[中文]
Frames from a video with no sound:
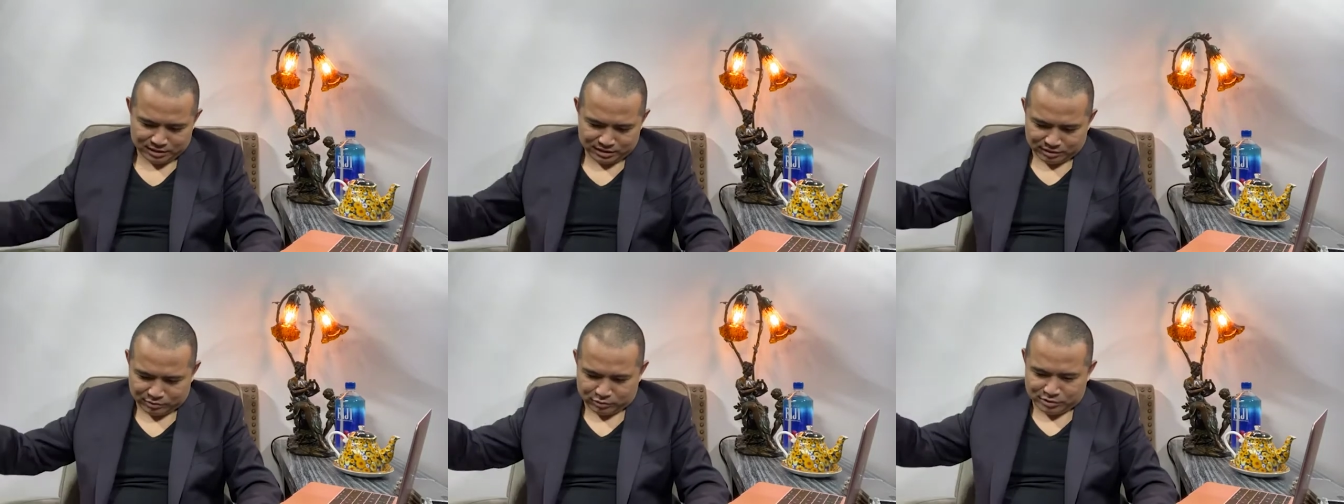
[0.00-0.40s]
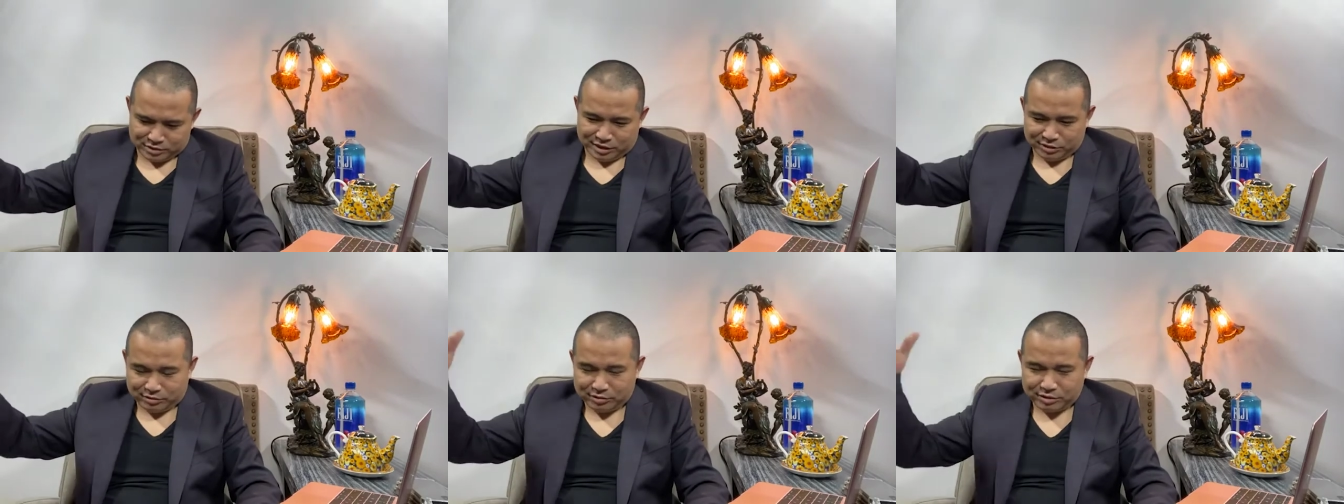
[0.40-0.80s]
那我
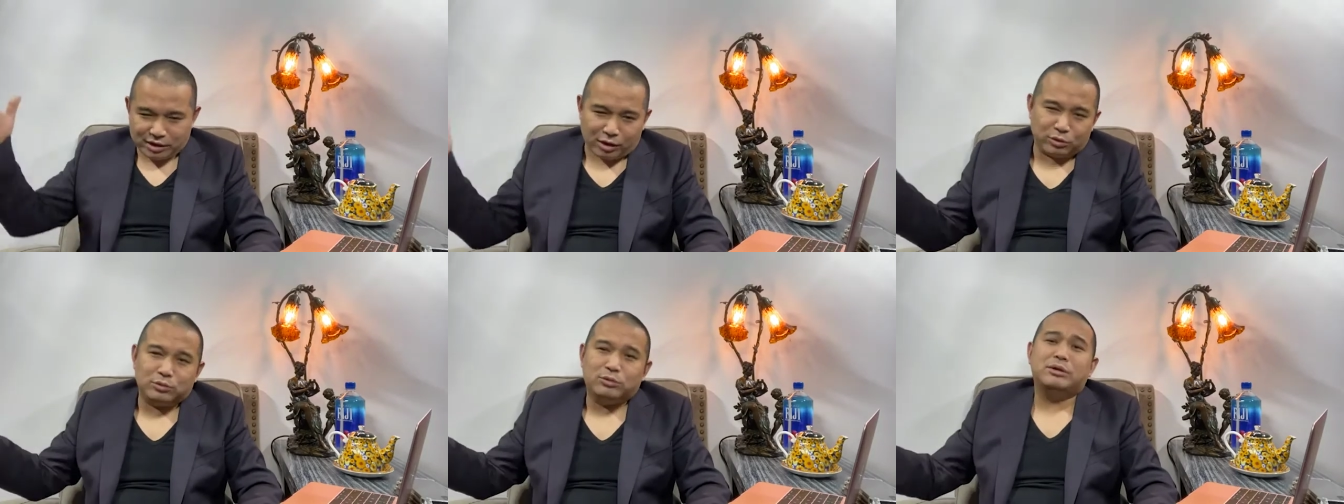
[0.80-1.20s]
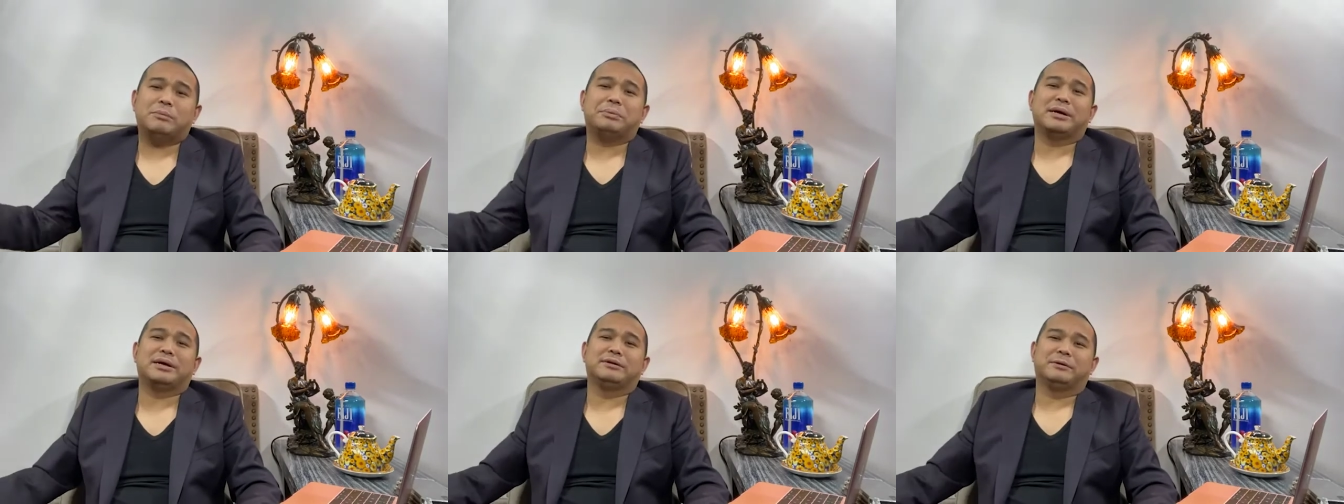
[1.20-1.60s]
呢有好多的
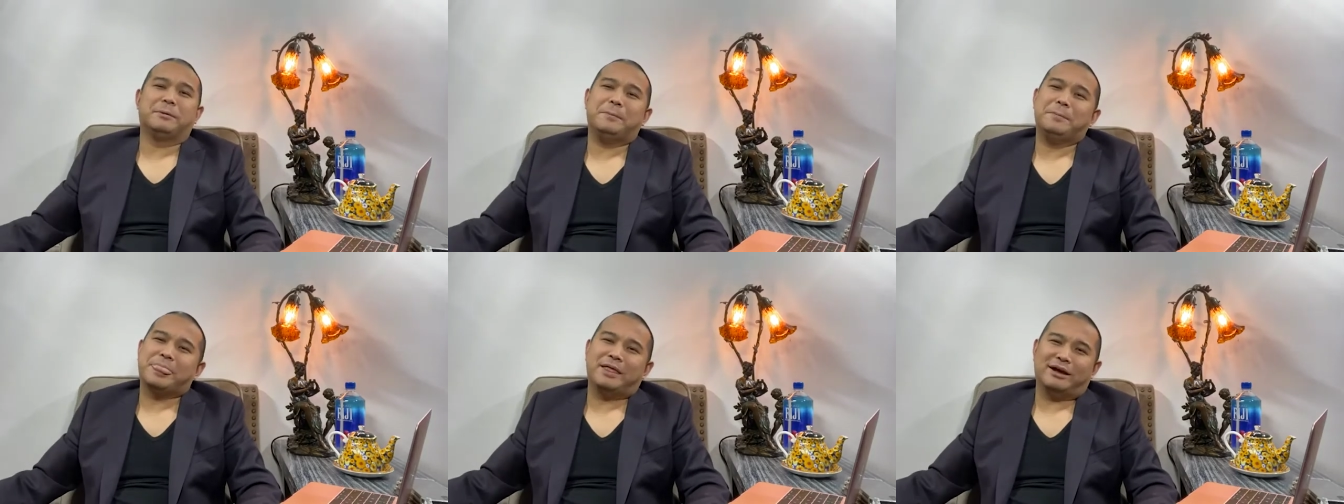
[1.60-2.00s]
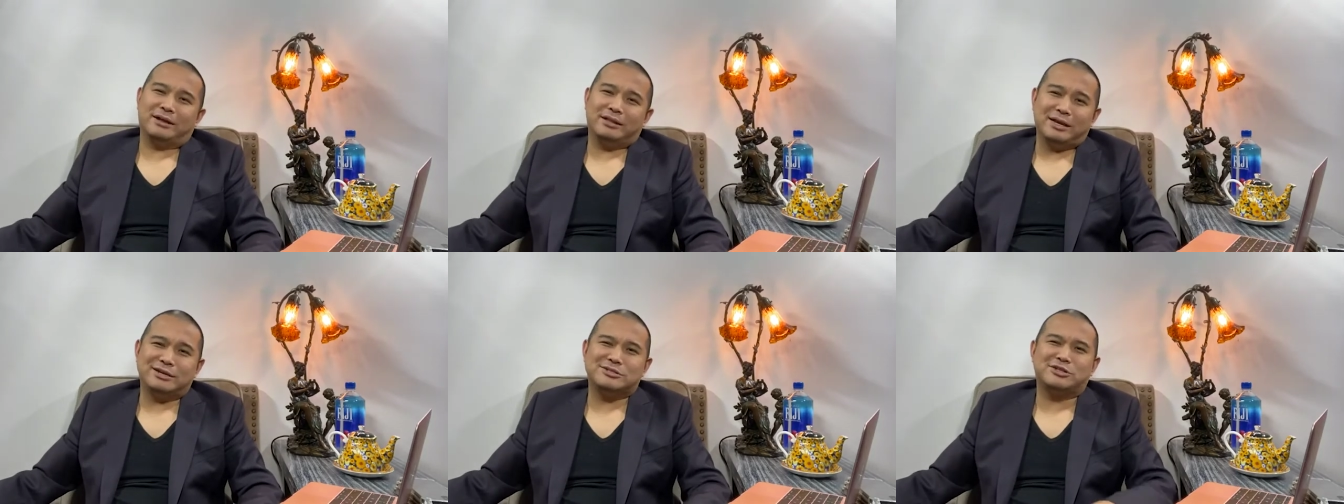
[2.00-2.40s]
朋友啊，
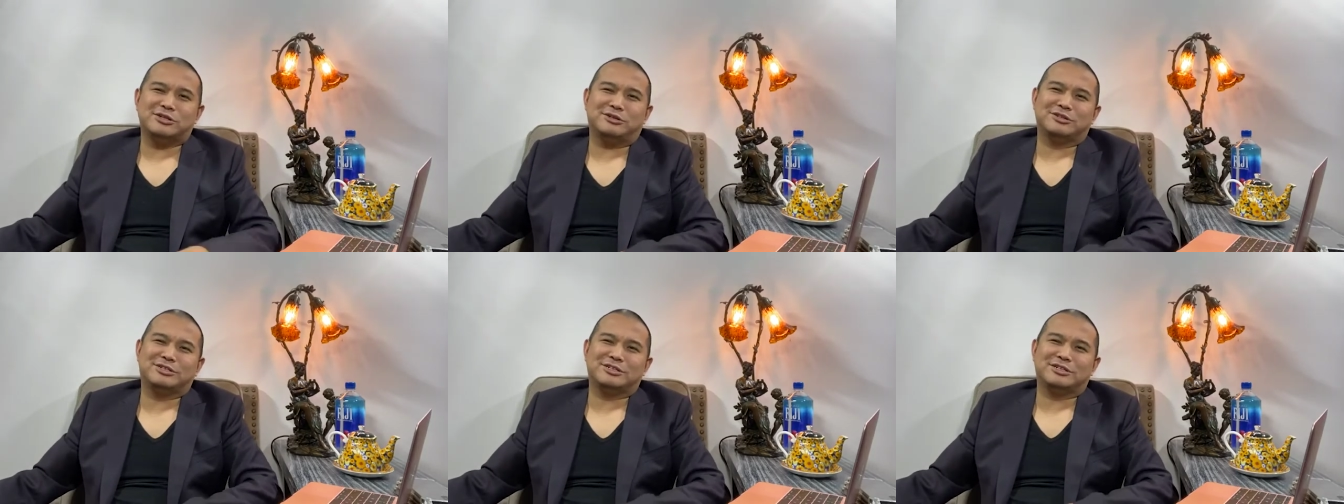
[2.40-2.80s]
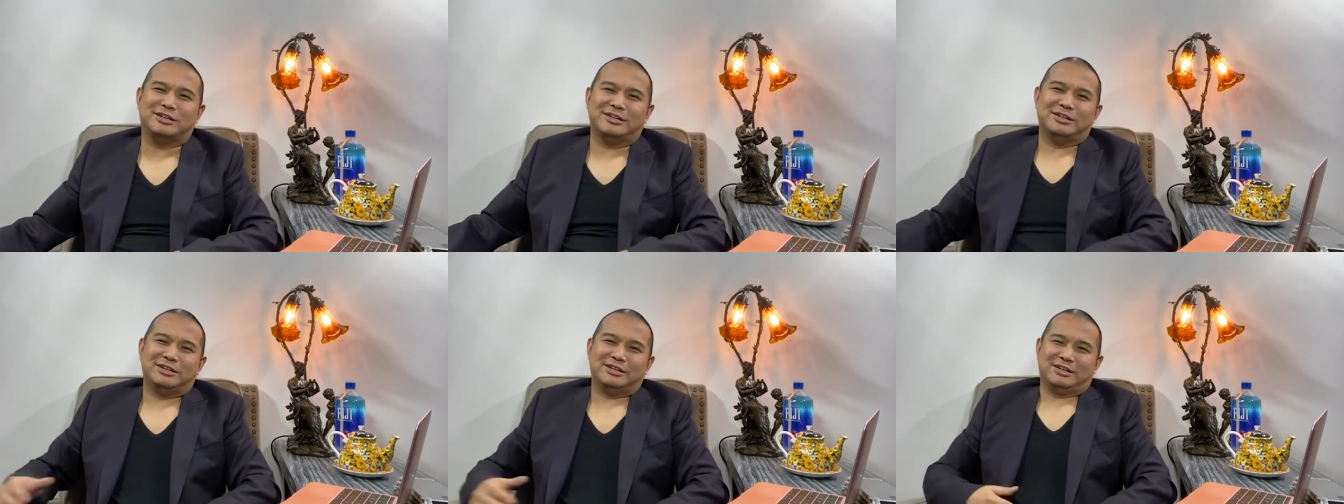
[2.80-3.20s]
那个时候是
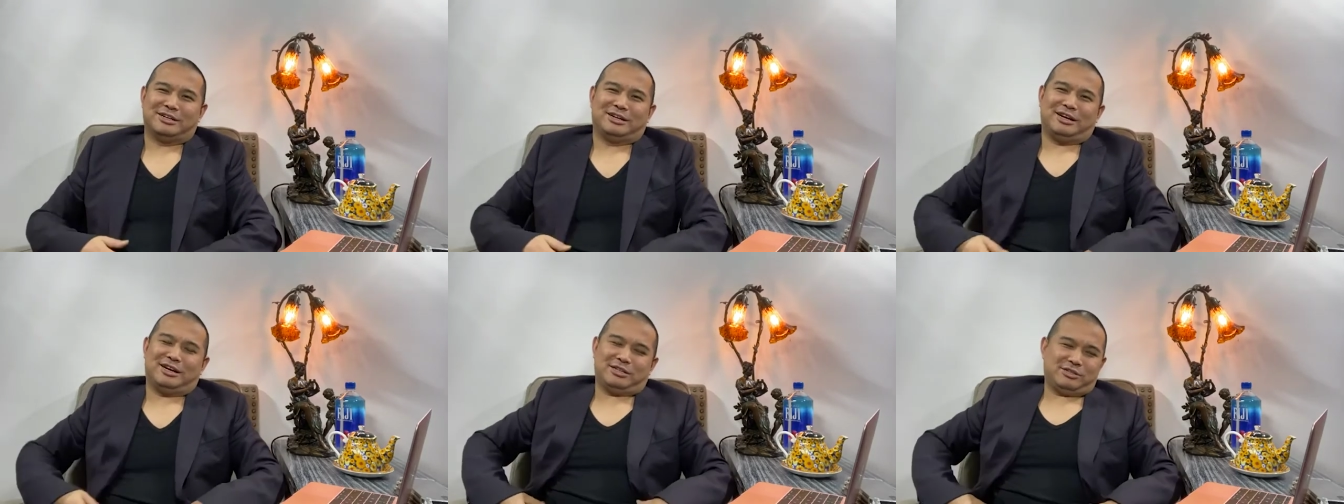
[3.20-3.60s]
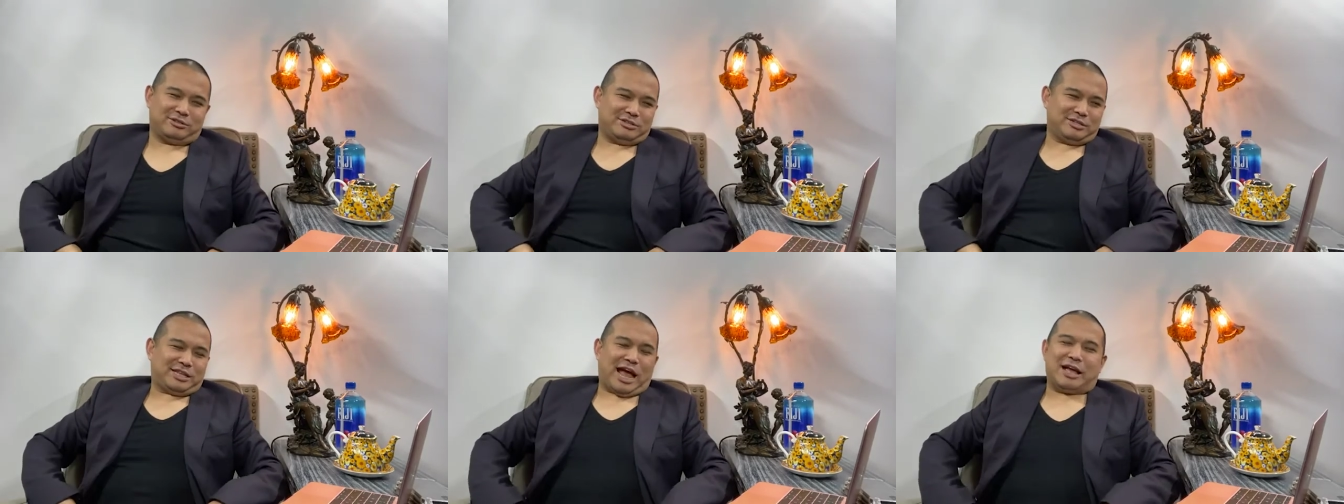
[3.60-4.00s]
啊就
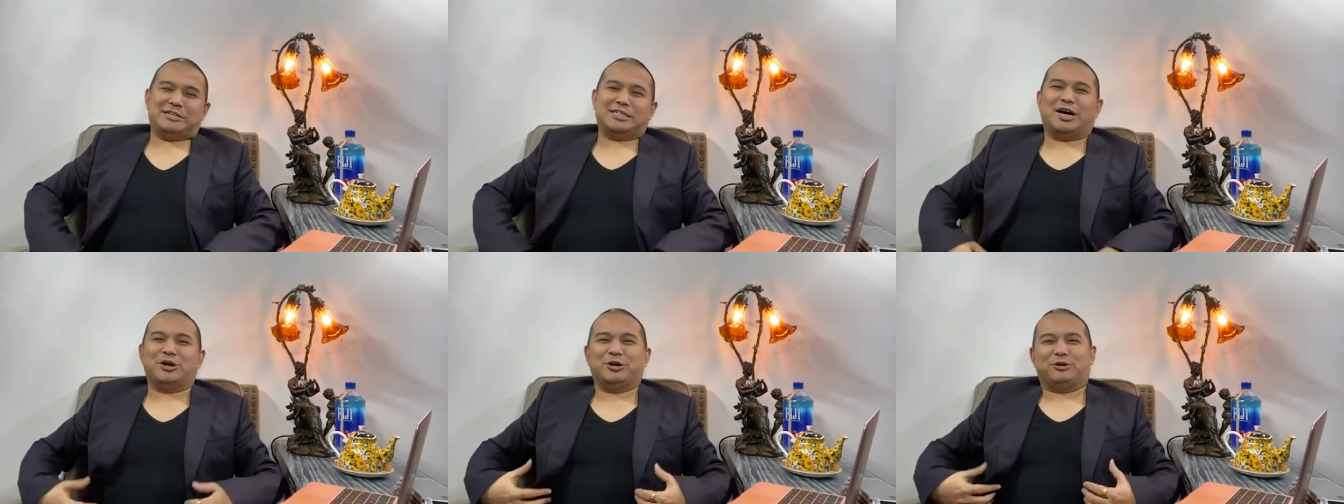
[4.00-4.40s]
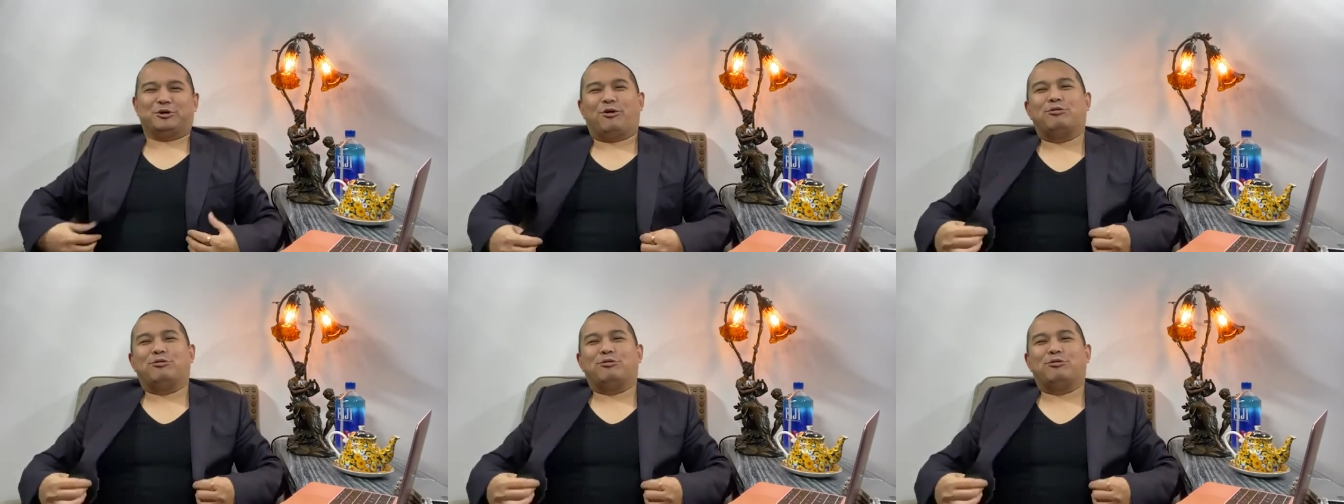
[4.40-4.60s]
是谈笑有